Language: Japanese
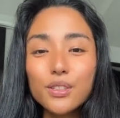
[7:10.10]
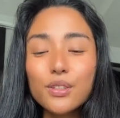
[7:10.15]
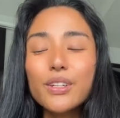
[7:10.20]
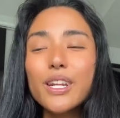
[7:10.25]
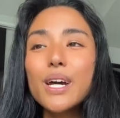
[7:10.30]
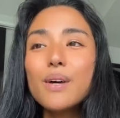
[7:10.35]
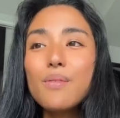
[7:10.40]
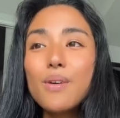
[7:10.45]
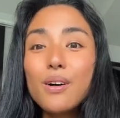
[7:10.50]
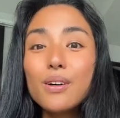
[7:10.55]
そ
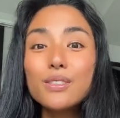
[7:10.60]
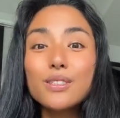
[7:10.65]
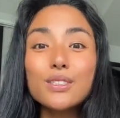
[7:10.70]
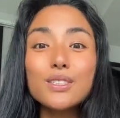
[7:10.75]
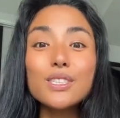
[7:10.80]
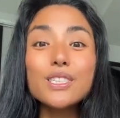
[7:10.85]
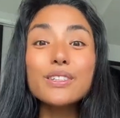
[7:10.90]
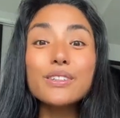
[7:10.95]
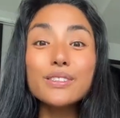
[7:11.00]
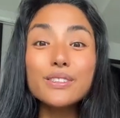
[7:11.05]
れを
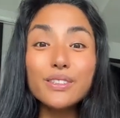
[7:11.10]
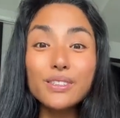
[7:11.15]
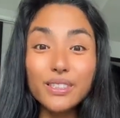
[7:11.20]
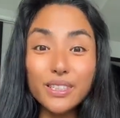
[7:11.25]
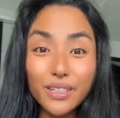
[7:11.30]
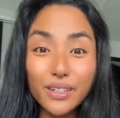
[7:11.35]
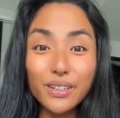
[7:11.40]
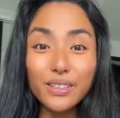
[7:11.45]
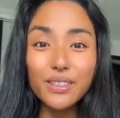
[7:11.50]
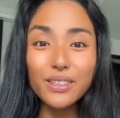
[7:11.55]
すること
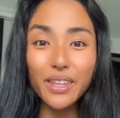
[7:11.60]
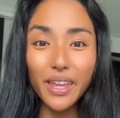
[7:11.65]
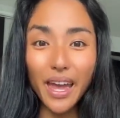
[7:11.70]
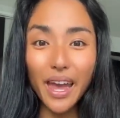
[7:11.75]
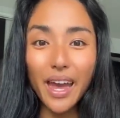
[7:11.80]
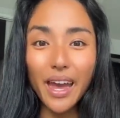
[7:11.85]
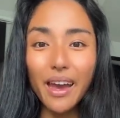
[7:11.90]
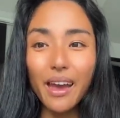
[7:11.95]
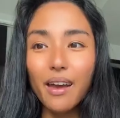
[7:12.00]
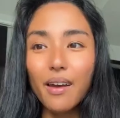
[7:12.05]
によっ
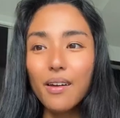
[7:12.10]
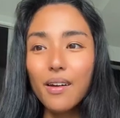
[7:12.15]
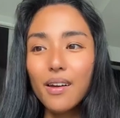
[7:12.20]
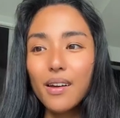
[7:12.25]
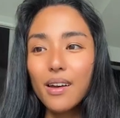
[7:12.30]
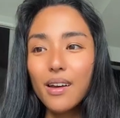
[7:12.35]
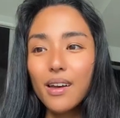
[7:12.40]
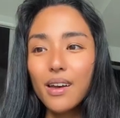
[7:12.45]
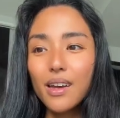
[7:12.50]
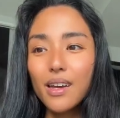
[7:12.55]
て
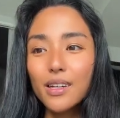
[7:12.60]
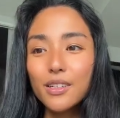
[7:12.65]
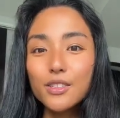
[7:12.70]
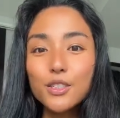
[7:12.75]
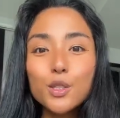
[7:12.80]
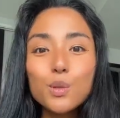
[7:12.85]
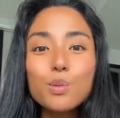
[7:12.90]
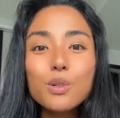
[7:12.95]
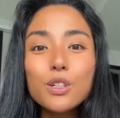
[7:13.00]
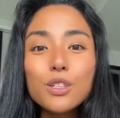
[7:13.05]

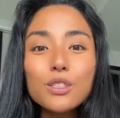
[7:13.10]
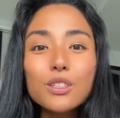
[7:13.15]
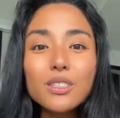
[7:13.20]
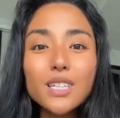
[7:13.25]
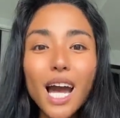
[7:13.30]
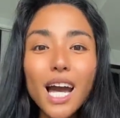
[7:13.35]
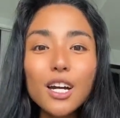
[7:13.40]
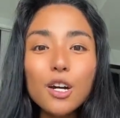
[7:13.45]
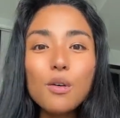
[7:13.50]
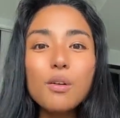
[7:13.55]
自分
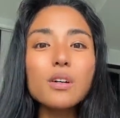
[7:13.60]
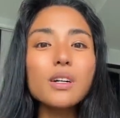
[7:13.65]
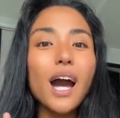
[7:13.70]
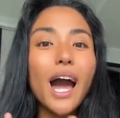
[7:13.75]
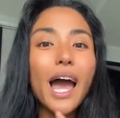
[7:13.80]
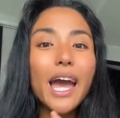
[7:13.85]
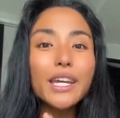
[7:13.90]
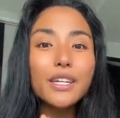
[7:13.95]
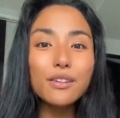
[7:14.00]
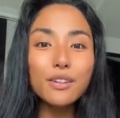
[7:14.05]
の過去を
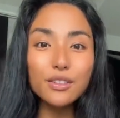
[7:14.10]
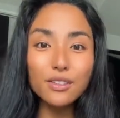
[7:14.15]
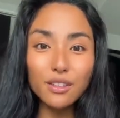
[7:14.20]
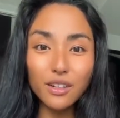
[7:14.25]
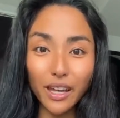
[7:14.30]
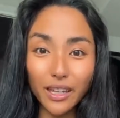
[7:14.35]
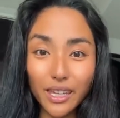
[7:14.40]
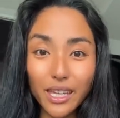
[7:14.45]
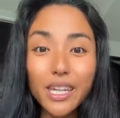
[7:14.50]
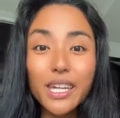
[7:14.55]
変えるこ
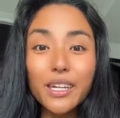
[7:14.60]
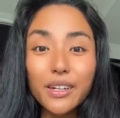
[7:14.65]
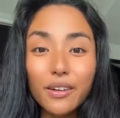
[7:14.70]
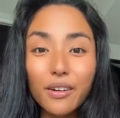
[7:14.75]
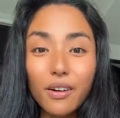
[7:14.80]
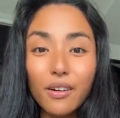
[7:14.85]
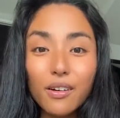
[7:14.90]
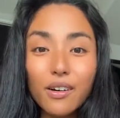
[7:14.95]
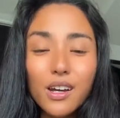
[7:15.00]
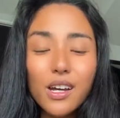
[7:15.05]
とができる
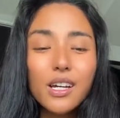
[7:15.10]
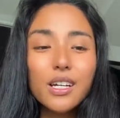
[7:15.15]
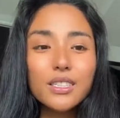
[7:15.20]
の。